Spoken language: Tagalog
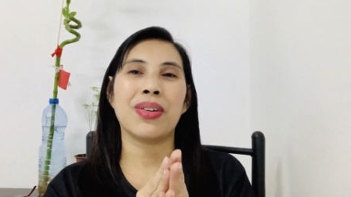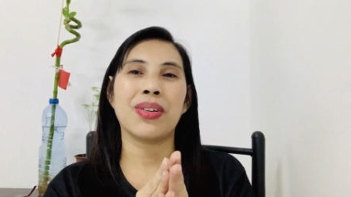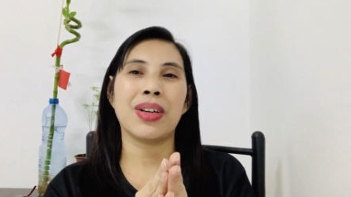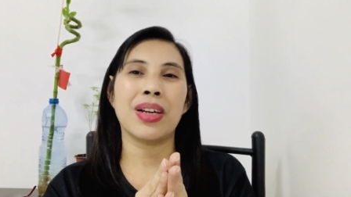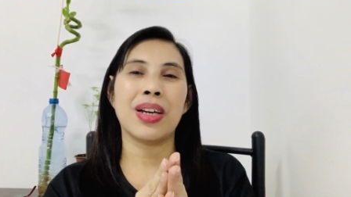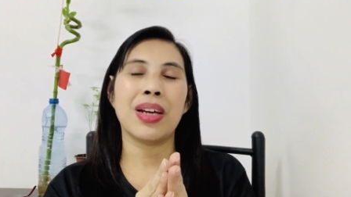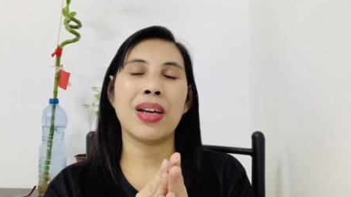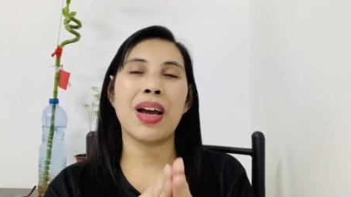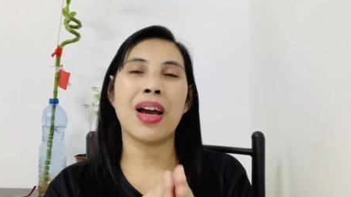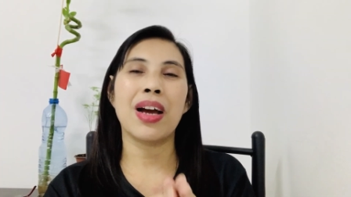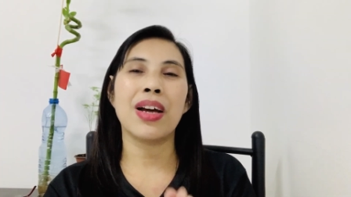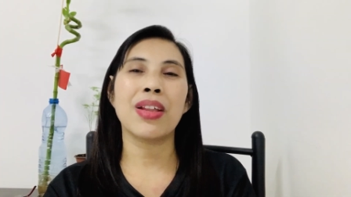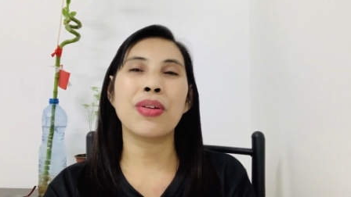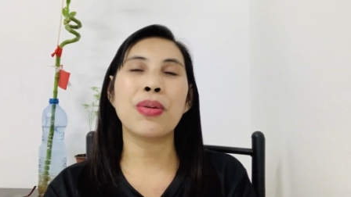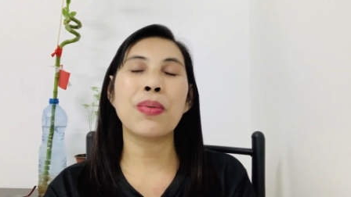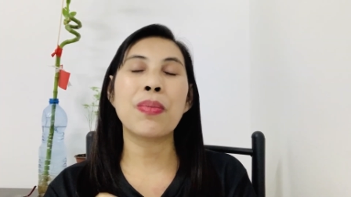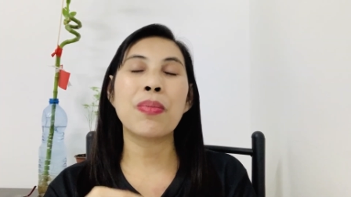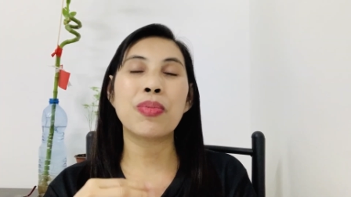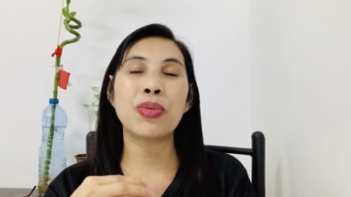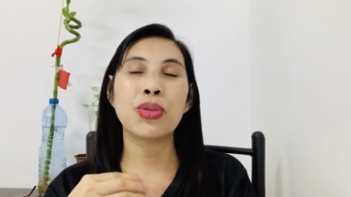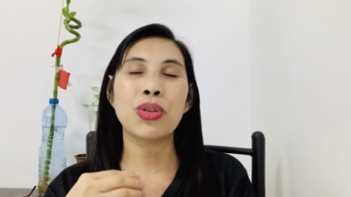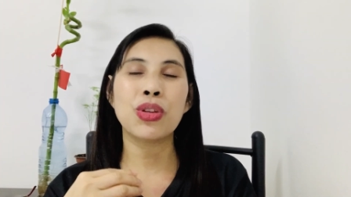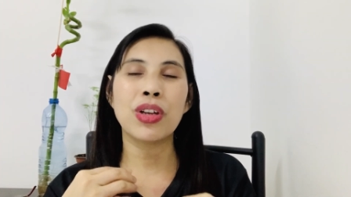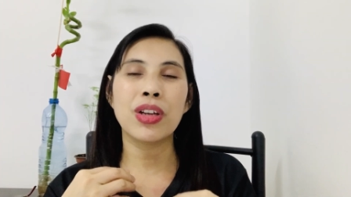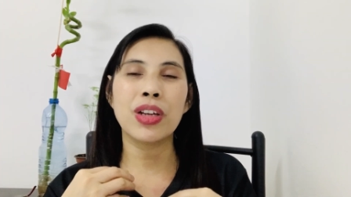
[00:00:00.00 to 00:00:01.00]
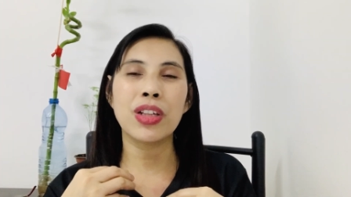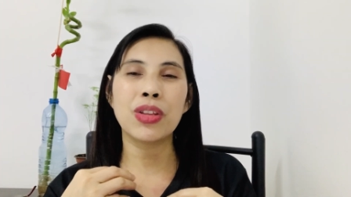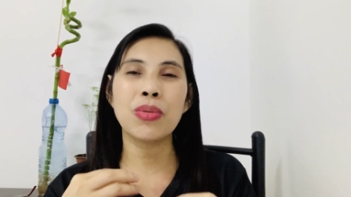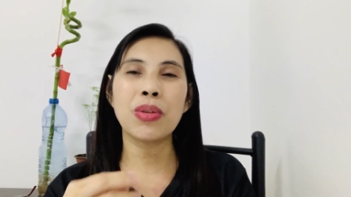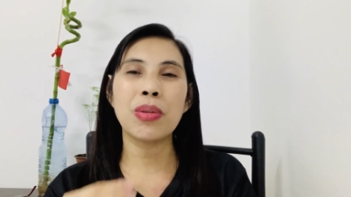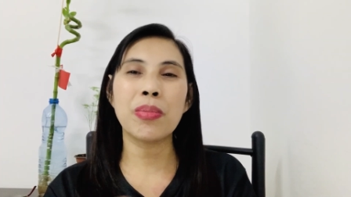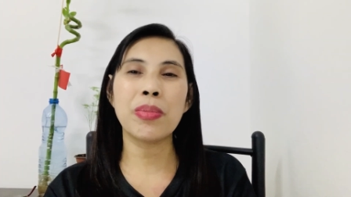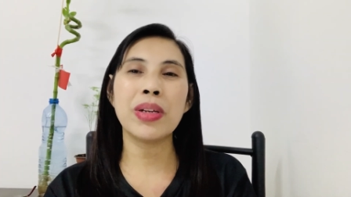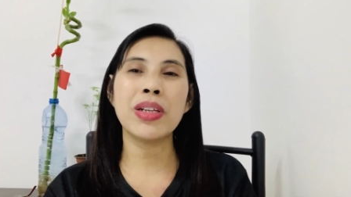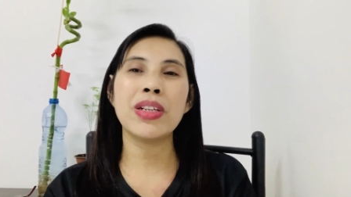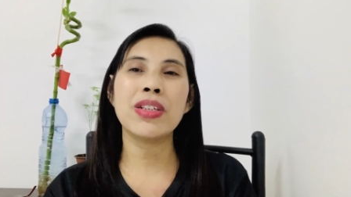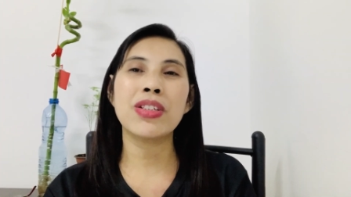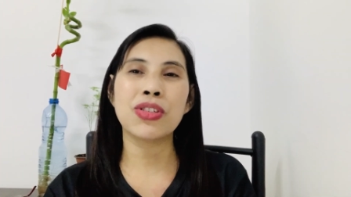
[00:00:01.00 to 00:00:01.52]
Okay? Other, it
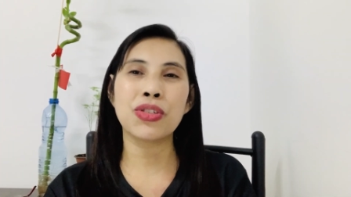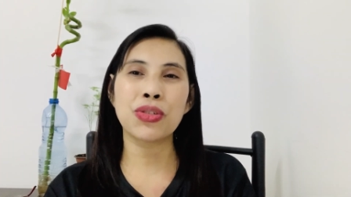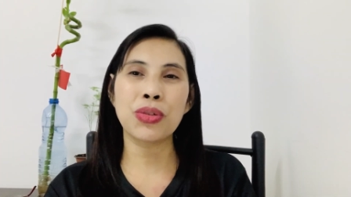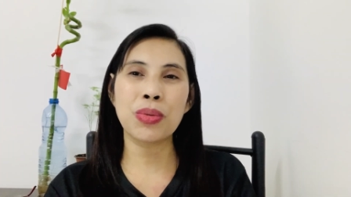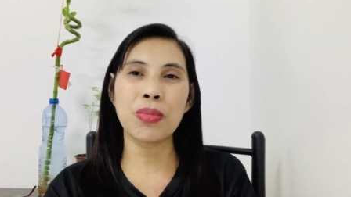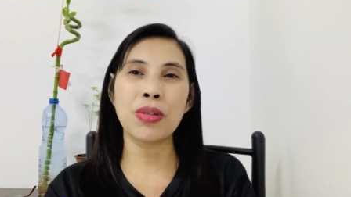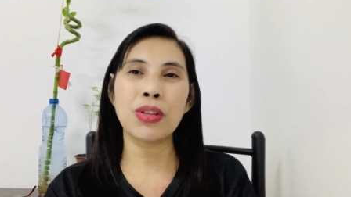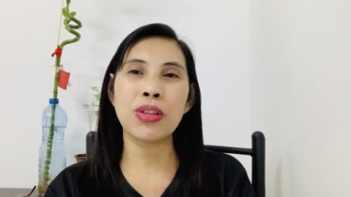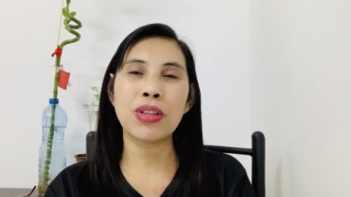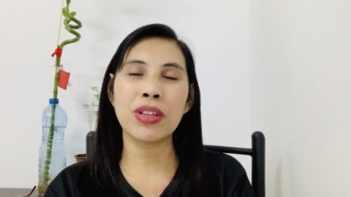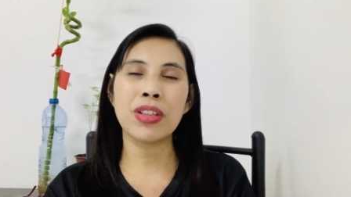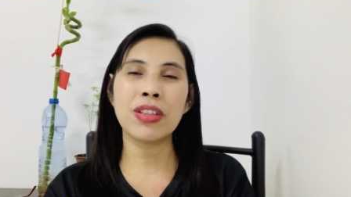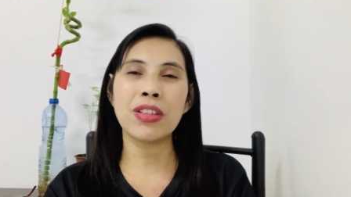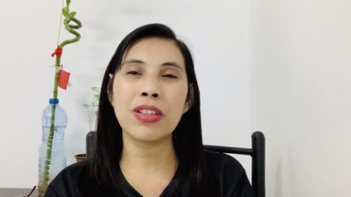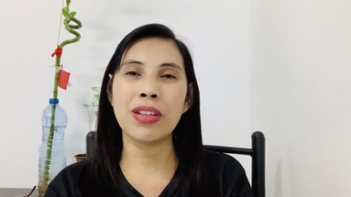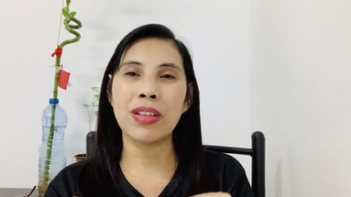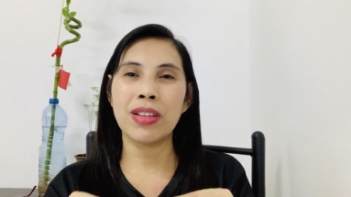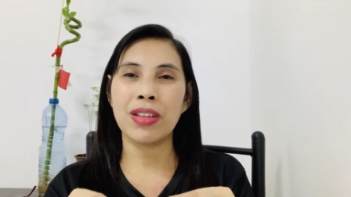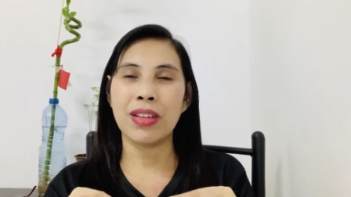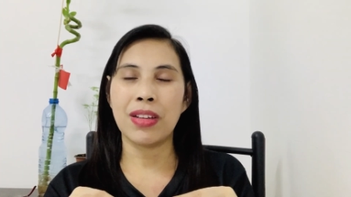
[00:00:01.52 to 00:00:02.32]
will be distributed